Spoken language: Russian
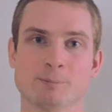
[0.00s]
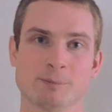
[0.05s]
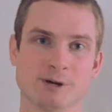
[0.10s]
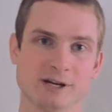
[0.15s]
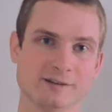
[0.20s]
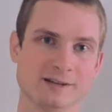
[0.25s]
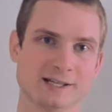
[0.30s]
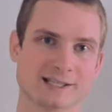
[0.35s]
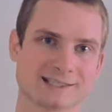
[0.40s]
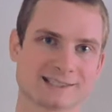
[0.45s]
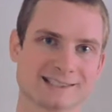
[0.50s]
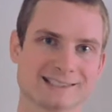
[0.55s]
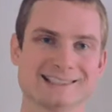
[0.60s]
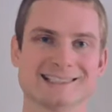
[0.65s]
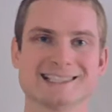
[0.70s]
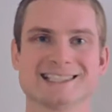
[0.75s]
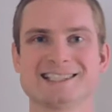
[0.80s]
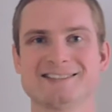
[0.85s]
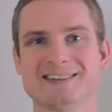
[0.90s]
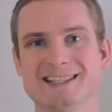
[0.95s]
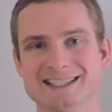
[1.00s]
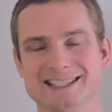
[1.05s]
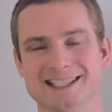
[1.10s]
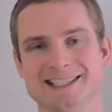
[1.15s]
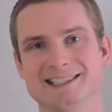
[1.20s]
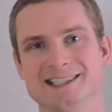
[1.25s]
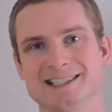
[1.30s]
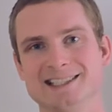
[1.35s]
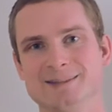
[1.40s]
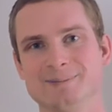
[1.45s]
Привет, на связи
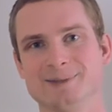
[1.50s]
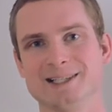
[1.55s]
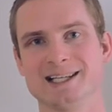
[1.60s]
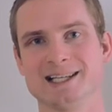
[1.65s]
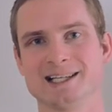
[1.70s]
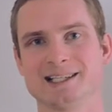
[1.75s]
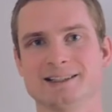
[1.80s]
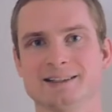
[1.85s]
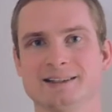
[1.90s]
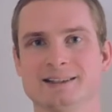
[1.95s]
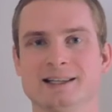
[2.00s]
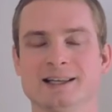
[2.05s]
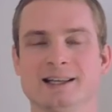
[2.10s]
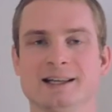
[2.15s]
Геннадий Мелехин.